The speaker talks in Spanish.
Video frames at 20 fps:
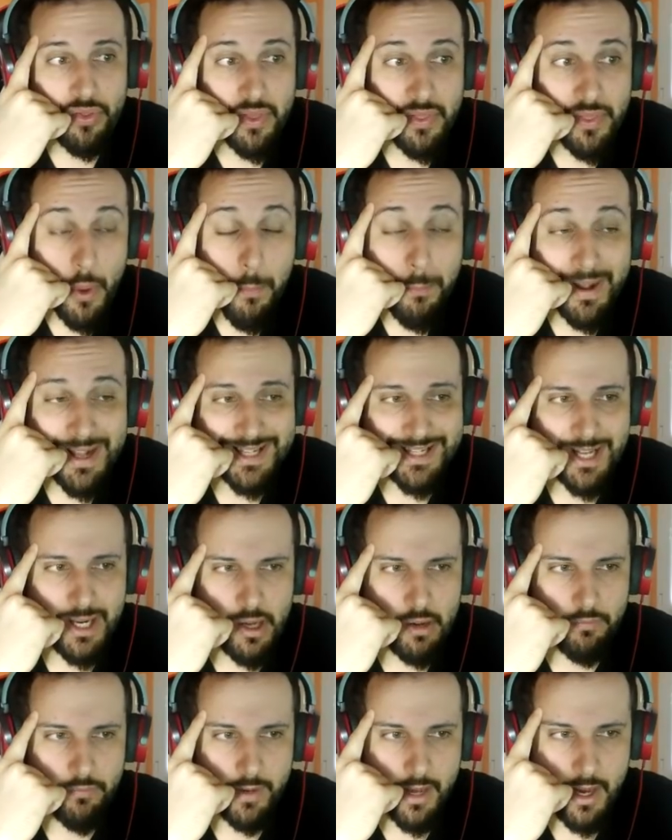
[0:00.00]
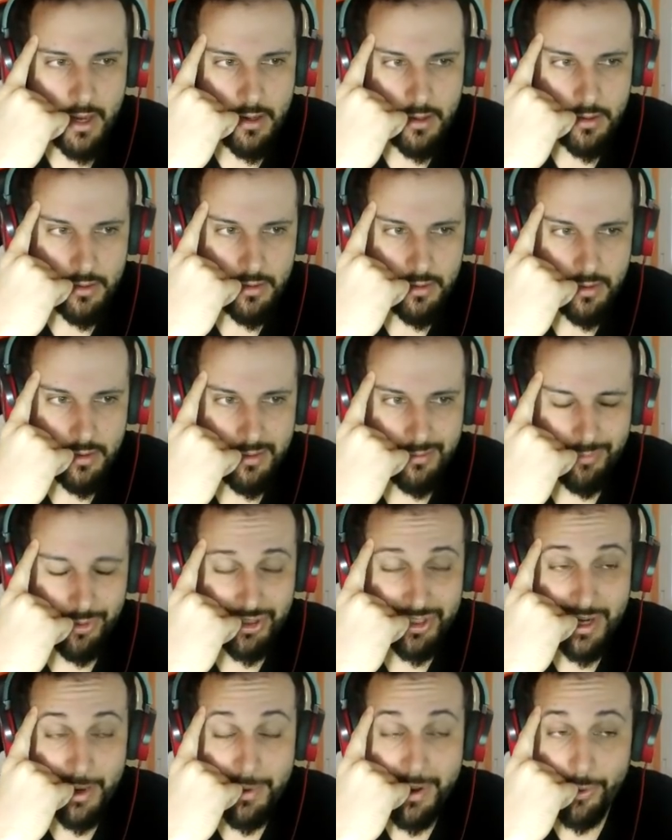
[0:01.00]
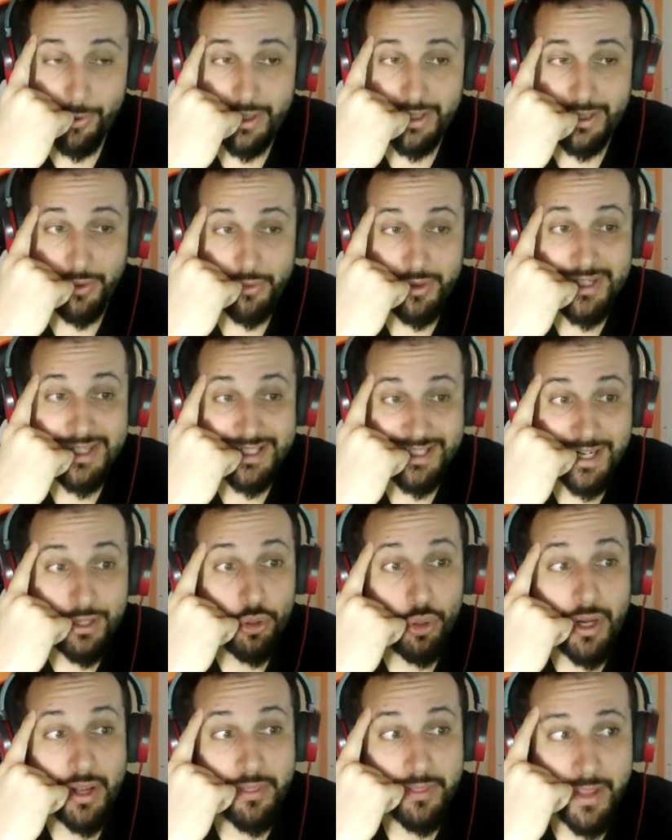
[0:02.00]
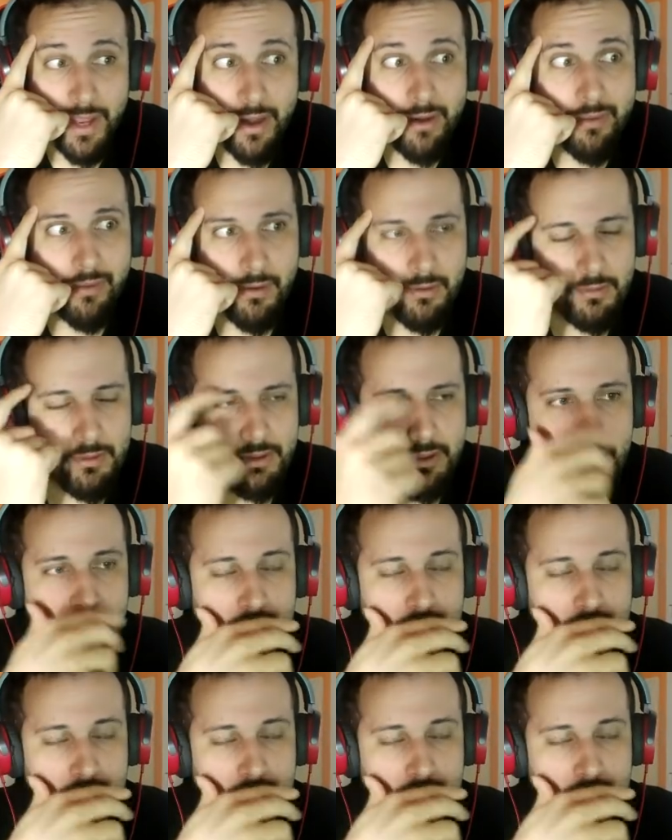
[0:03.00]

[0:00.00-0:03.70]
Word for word: decidió pasar al final. Pues se le había con intenciones de tirar con la izquierda.